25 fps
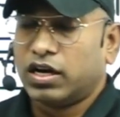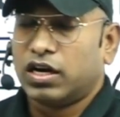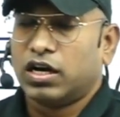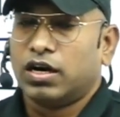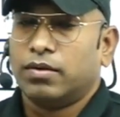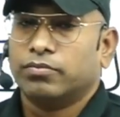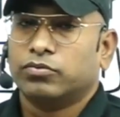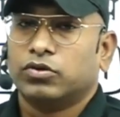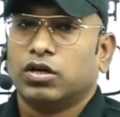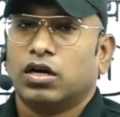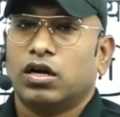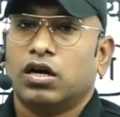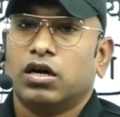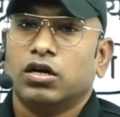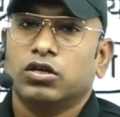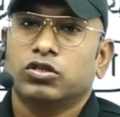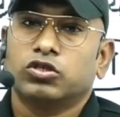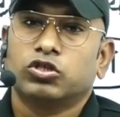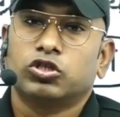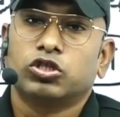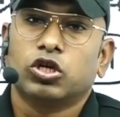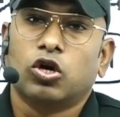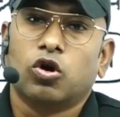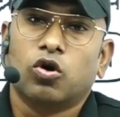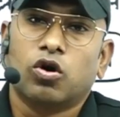नाम था
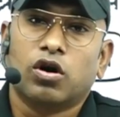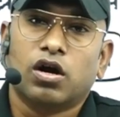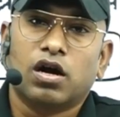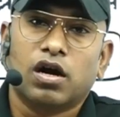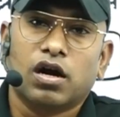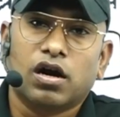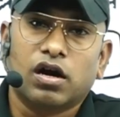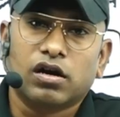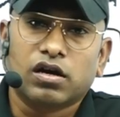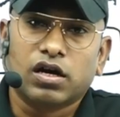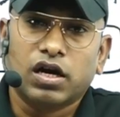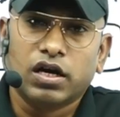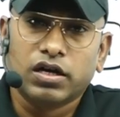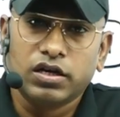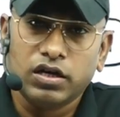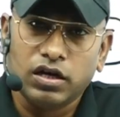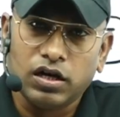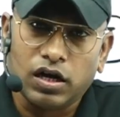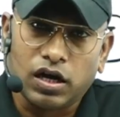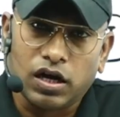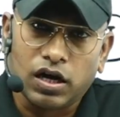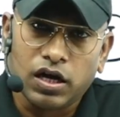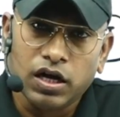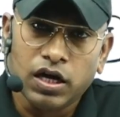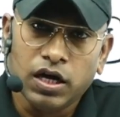चौरागढ़ का किला